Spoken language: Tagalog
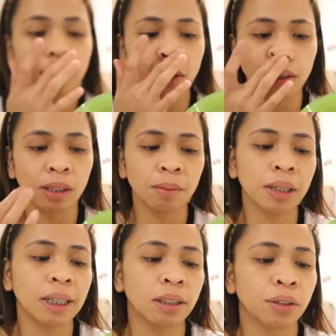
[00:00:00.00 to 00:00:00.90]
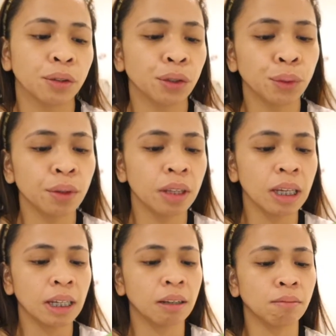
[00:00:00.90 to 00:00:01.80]
So, sabi dito,
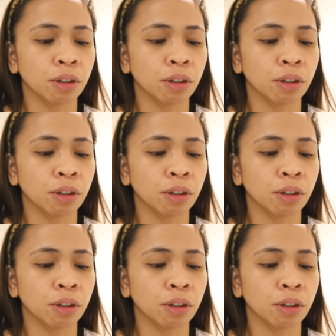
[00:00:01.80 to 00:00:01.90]
soothing and